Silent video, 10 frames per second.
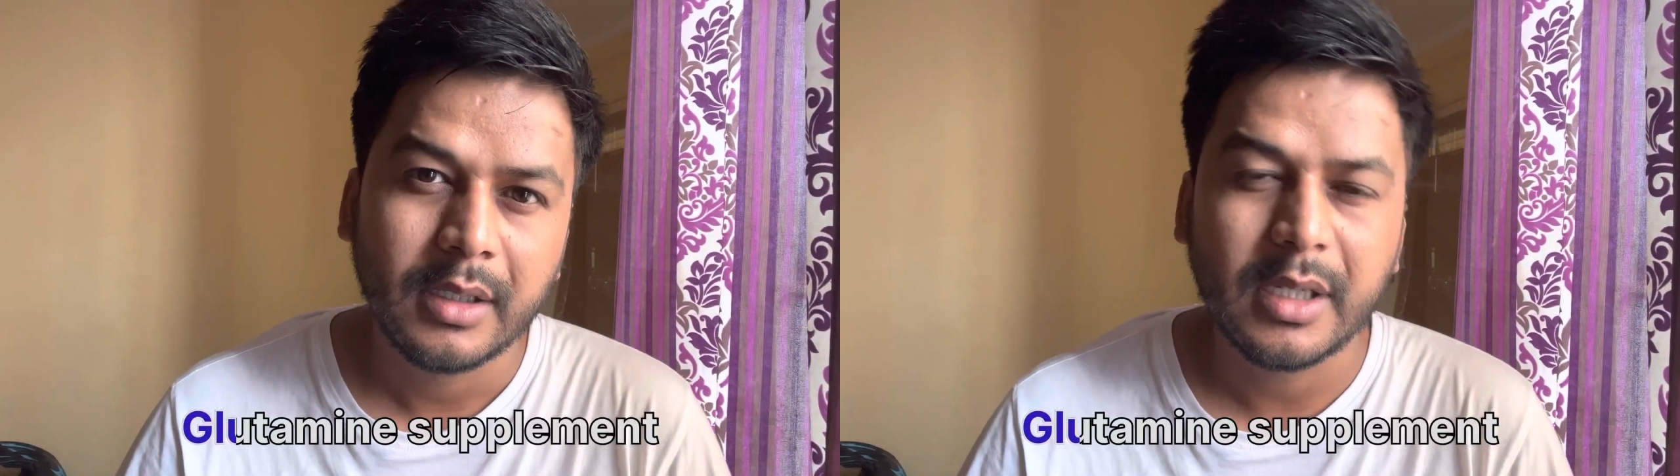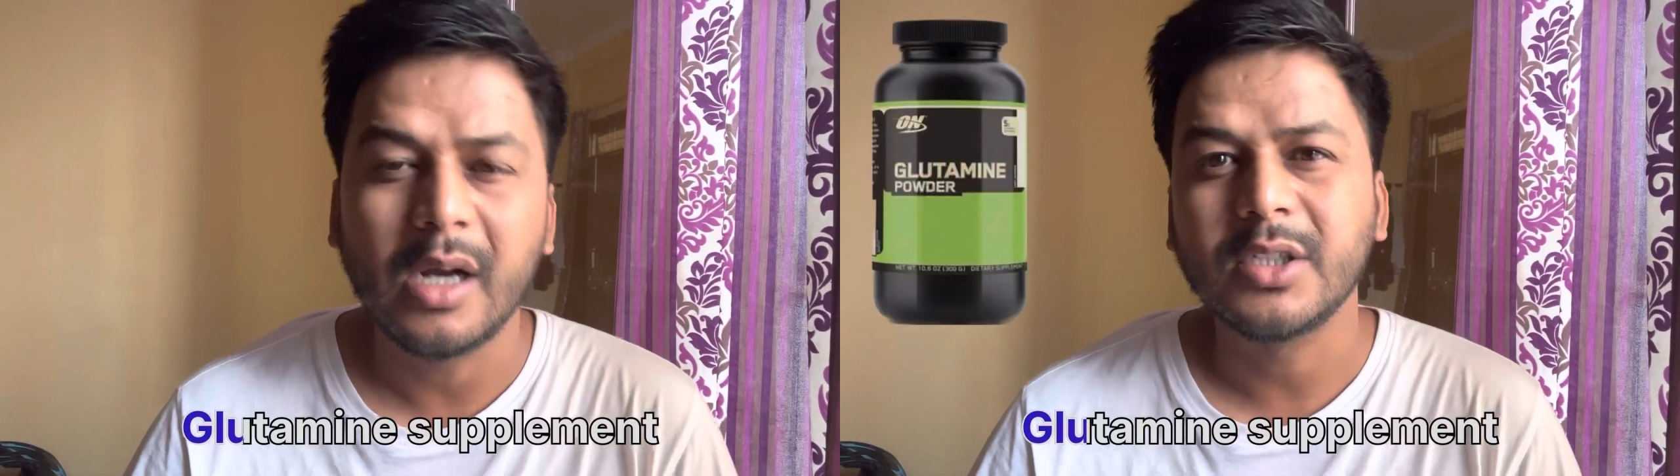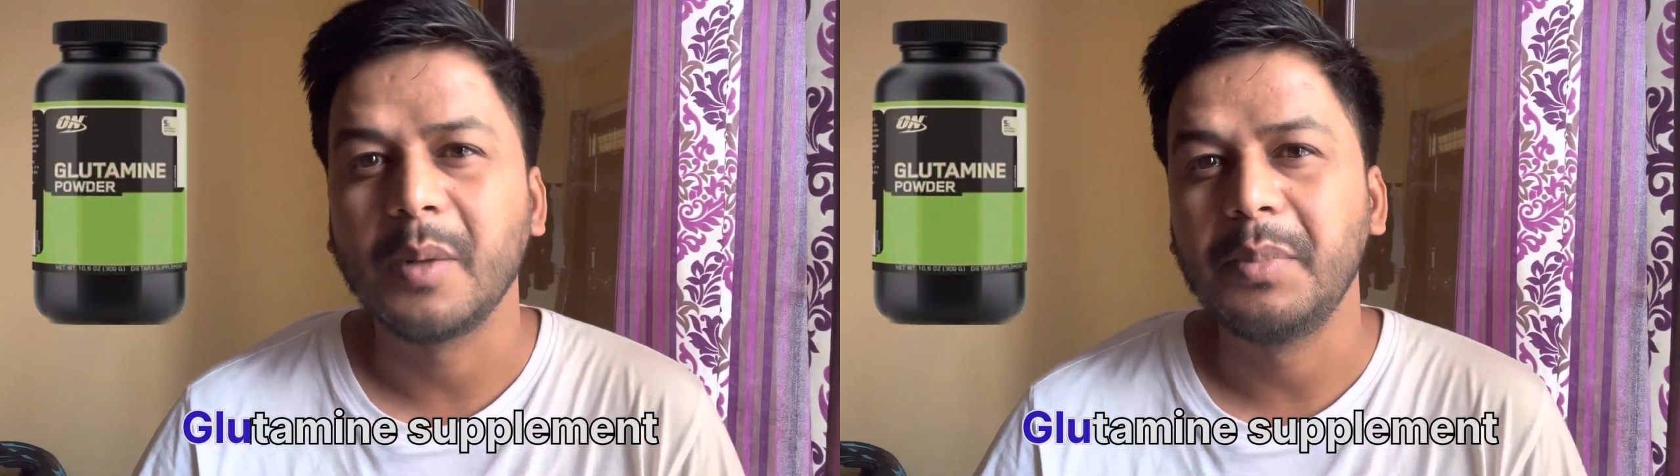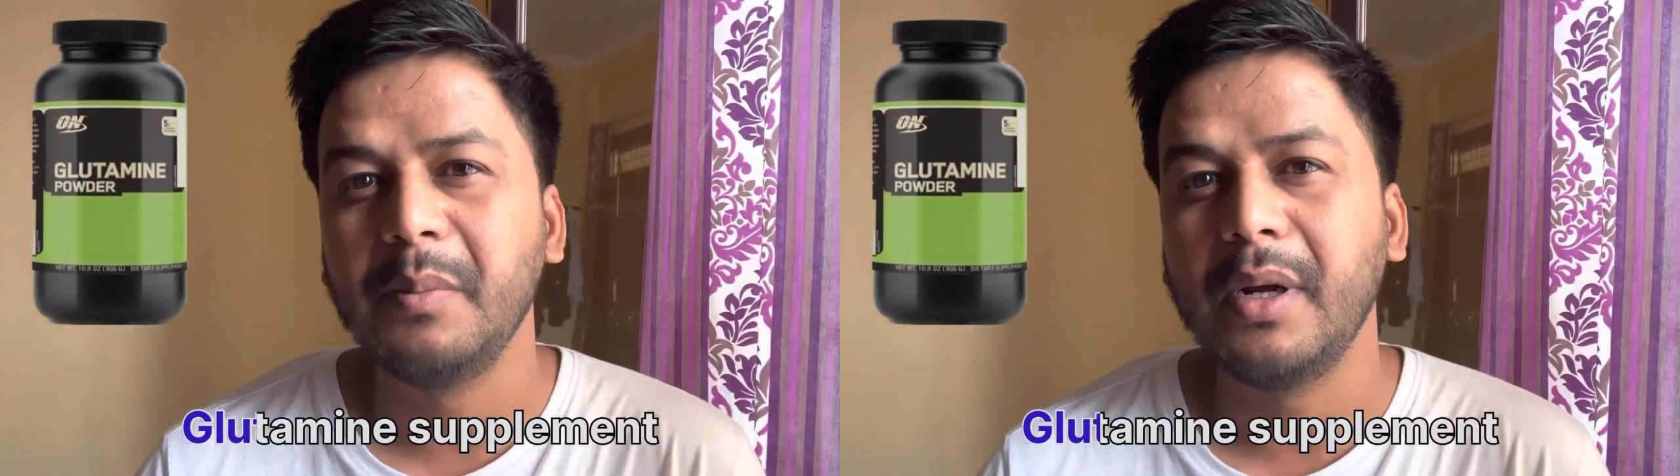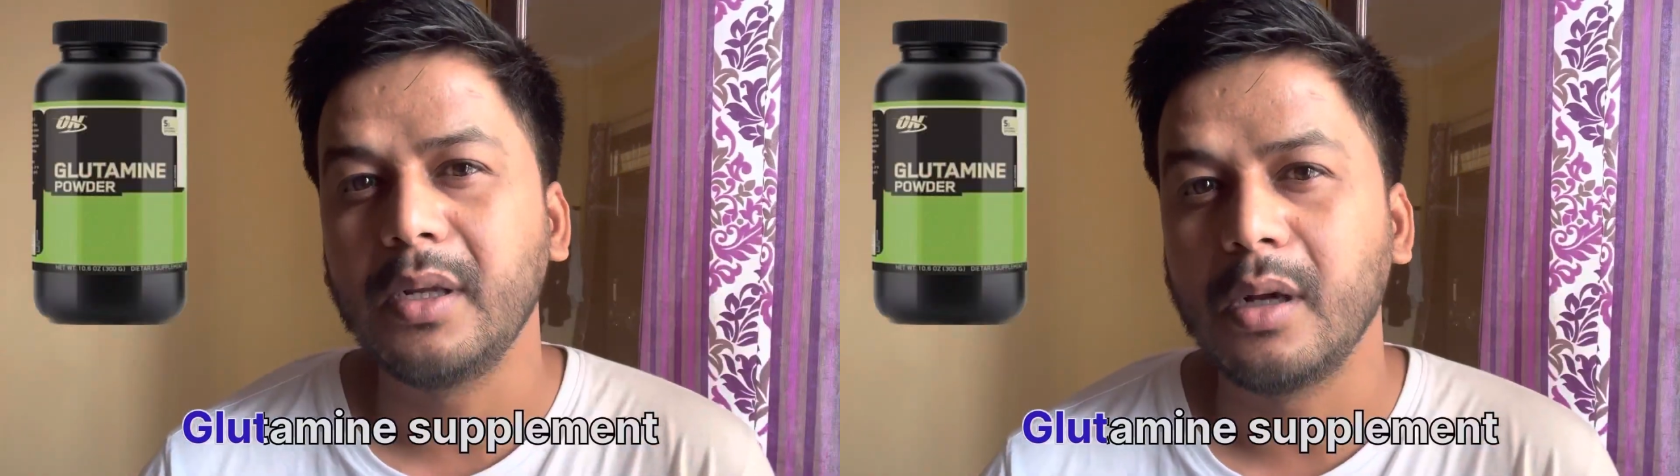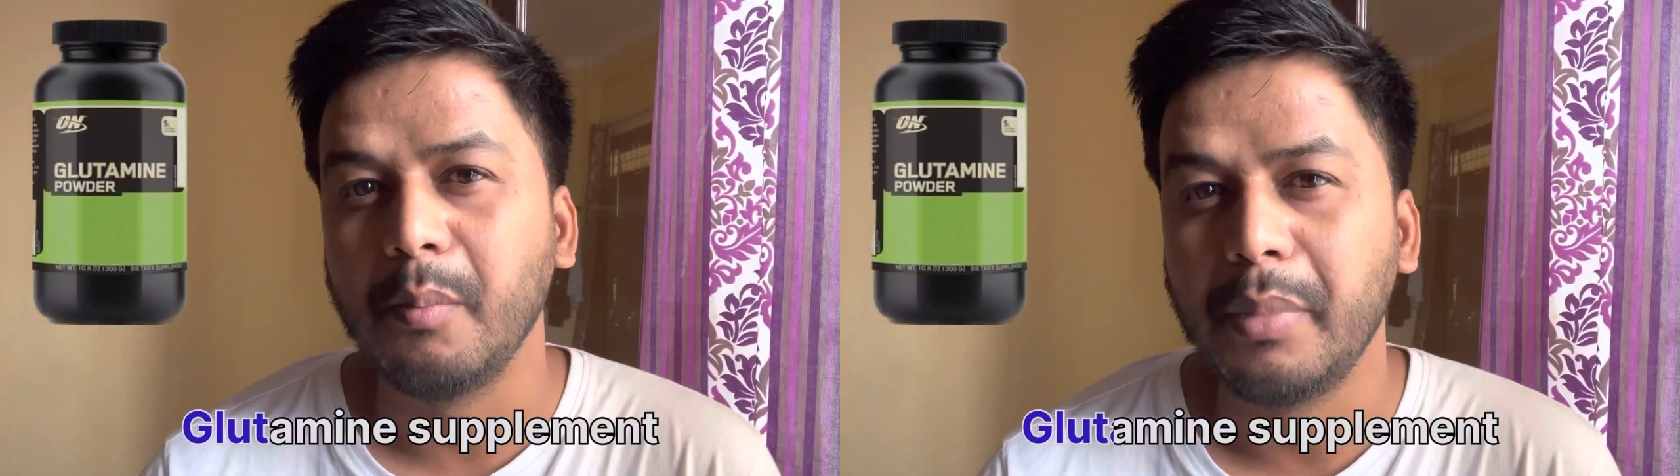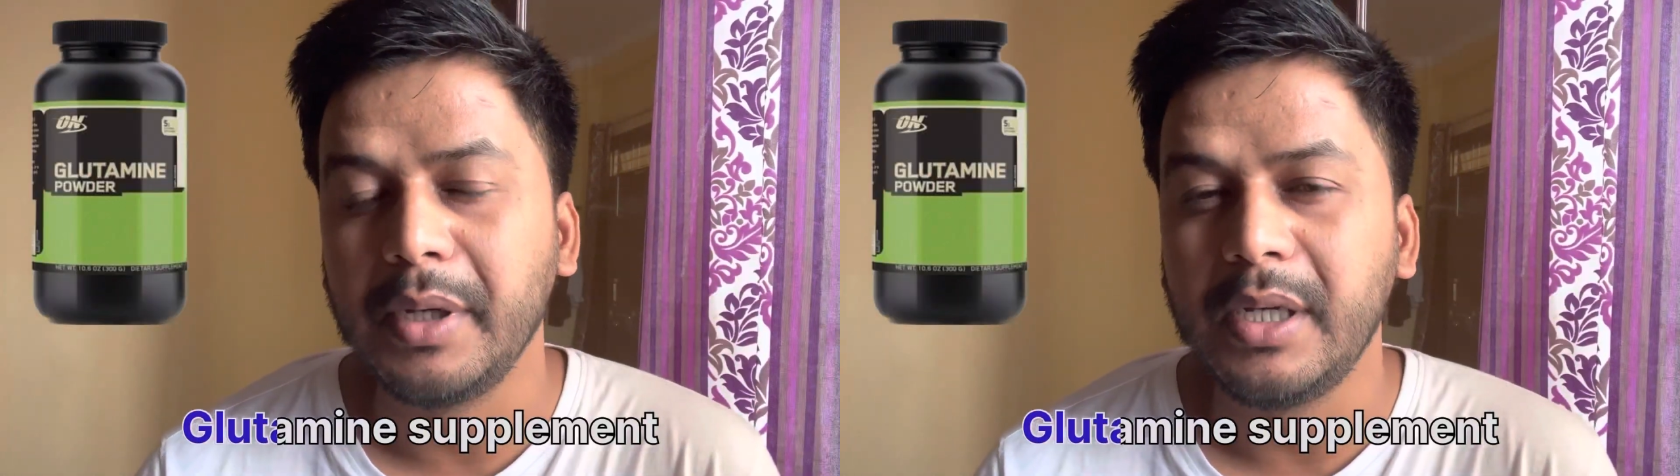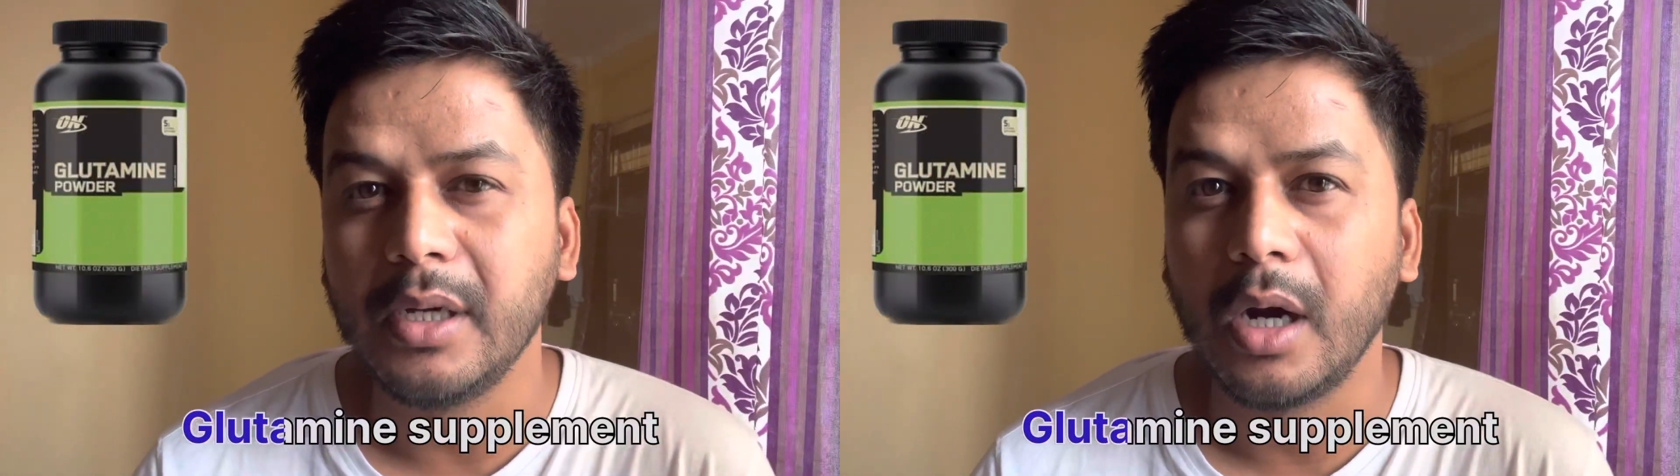क्या सप्लीमेंट कंपनी